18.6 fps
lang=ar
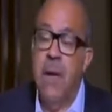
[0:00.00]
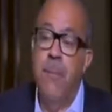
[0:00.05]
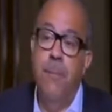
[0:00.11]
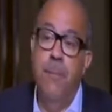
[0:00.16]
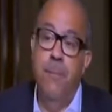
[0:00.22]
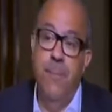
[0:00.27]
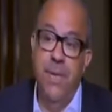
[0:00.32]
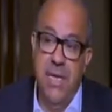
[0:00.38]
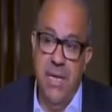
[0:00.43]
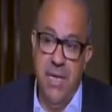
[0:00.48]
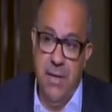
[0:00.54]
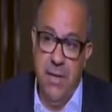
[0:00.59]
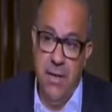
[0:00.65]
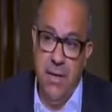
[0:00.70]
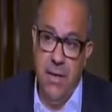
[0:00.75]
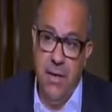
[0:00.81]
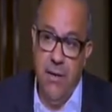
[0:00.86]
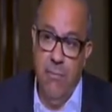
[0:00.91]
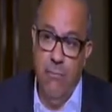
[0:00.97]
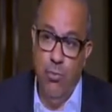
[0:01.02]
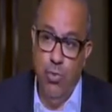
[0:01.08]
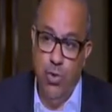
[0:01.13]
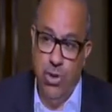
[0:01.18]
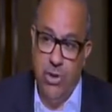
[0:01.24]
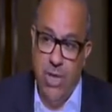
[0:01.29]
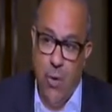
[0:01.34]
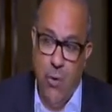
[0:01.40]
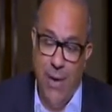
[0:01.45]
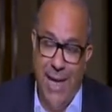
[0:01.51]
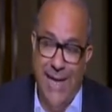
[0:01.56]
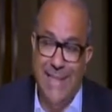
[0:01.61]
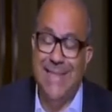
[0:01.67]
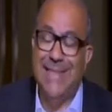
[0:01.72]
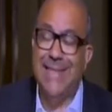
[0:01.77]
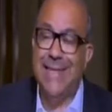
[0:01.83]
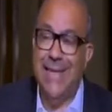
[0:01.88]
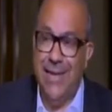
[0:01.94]
بمستويات
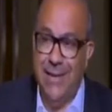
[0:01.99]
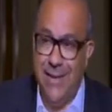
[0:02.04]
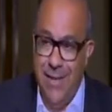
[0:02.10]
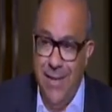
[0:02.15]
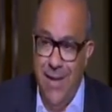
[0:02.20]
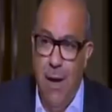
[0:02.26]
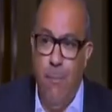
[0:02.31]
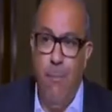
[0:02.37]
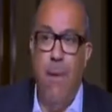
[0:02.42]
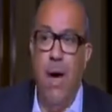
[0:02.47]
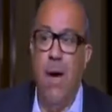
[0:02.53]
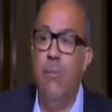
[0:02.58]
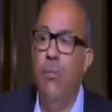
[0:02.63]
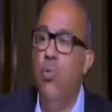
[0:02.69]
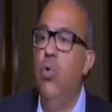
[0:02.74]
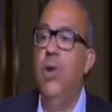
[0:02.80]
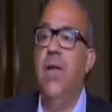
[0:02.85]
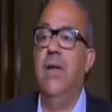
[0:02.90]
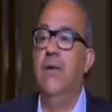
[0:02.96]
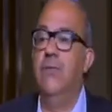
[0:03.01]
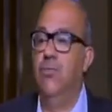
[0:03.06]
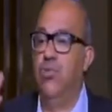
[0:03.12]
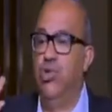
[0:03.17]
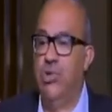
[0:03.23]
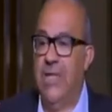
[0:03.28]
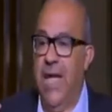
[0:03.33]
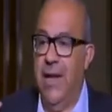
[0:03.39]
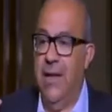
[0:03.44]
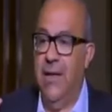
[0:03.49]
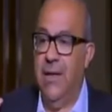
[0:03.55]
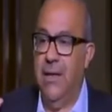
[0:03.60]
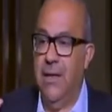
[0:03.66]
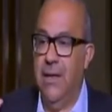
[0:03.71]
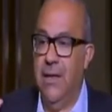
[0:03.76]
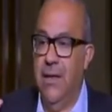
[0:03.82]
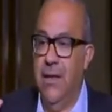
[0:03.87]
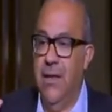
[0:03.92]
سعريه مقبوله للمستهلك.
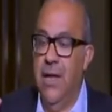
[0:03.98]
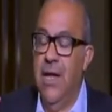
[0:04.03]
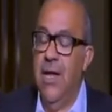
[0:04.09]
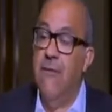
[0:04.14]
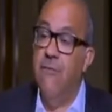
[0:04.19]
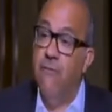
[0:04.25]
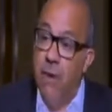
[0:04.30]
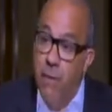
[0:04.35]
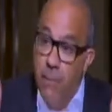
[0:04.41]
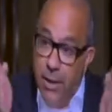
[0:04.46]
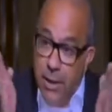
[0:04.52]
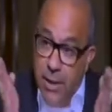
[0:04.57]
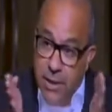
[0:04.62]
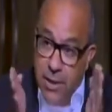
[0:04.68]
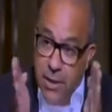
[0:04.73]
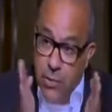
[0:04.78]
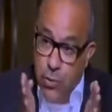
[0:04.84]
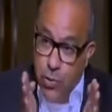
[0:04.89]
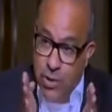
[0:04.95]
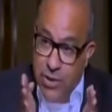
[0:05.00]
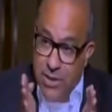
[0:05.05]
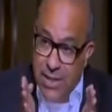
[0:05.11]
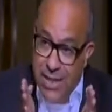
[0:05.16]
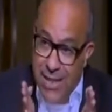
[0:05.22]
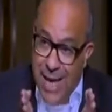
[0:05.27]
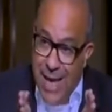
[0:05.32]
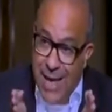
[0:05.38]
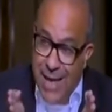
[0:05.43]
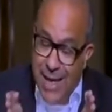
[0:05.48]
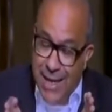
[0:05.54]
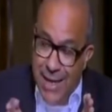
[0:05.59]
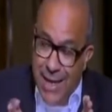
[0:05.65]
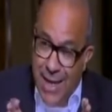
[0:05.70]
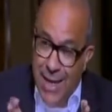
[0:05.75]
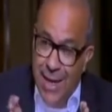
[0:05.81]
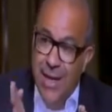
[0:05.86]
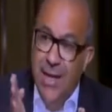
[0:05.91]
مم. فالمناطق اللوجستيه
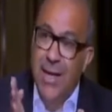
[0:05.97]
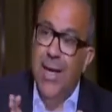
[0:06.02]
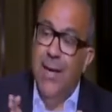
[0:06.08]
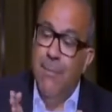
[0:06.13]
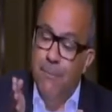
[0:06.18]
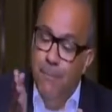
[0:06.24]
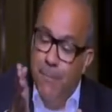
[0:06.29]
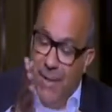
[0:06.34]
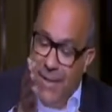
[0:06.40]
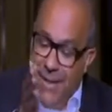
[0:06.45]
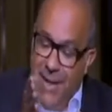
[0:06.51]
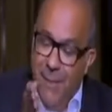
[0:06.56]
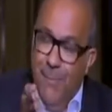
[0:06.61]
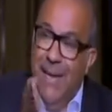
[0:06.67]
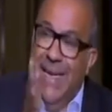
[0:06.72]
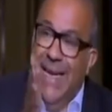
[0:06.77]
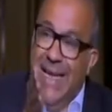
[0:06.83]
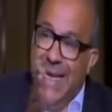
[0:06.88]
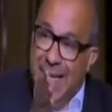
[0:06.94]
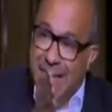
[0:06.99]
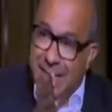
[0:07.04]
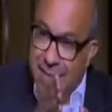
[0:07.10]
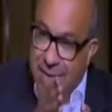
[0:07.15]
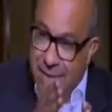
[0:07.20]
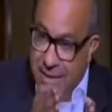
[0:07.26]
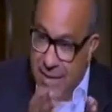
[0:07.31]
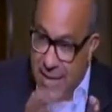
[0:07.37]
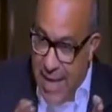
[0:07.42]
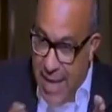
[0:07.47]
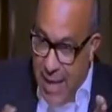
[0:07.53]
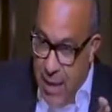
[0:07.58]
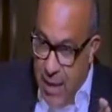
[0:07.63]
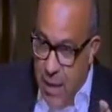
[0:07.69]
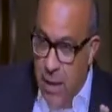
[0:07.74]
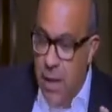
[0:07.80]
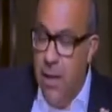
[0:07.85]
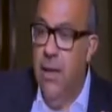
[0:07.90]
هي بتعمل
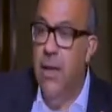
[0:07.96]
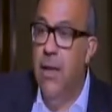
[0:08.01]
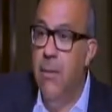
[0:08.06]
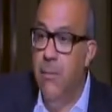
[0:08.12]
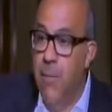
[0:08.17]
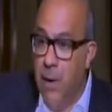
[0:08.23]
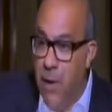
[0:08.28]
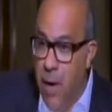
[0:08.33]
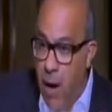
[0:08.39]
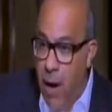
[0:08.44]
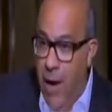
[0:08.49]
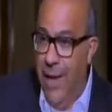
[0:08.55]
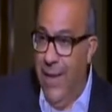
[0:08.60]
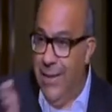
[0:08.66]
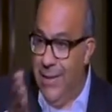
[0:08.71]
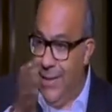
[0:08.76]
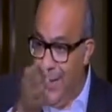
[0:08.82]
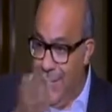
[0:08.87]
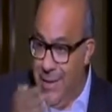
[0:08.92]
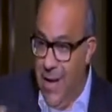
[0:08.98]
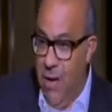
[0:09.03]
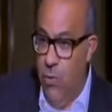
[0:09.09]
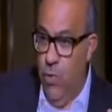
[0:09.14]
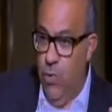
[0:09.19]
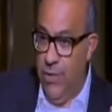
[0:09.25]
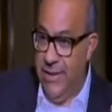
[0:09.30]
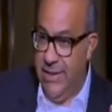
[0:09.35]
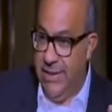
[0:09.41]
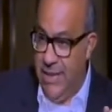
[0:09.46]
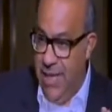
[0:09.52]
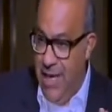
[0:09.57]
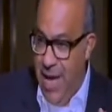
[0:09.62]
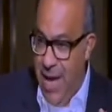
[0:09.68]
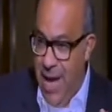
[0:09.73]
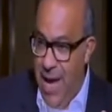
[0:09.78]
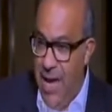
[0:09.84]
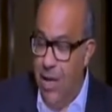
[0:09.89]
اختزال لمراحل تداول
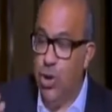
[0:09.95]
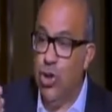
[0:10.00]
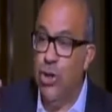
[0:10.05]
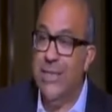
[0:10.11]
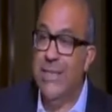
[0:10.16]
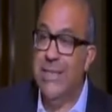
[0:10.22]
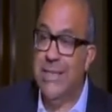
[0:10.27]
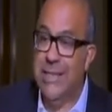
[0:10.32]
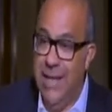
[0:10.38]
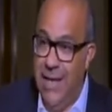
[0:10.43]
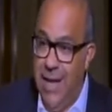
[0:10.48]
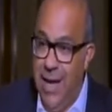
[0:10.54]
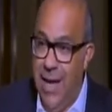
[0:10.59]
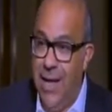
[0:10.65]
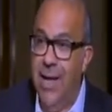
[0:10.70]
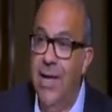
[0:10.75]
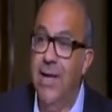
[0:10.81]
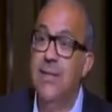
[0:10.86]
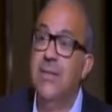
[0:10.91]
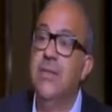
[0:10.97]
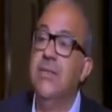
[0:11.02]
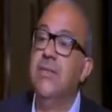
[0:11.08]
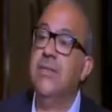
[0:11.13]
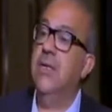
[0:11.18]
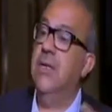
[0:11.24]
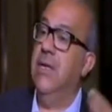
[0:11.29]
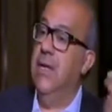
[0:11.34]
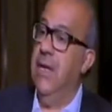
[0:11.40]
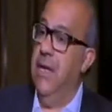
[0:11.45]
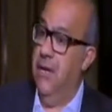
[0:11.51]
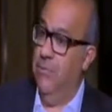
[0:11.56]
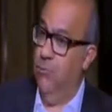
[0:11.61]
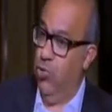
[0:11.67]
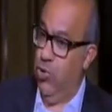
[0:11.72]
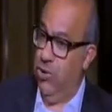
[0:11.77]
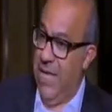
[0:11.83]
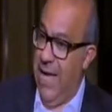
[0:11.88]
السلع عشان السلعه تصل الى
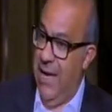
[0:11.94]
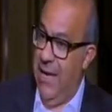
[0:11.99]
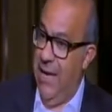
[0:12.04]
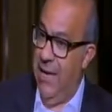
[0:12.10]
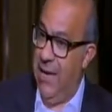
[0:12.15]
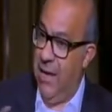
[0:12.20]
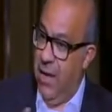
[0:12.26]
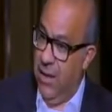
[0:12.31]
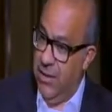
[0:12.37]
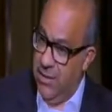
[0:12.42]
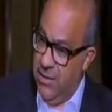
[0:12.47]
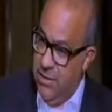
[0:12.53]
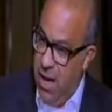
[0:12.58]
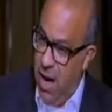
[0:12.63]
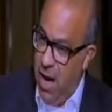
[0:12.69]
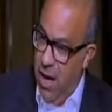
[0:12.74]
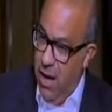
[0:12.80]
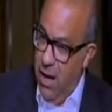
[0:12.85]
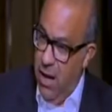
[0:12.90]
المستهلك اسرع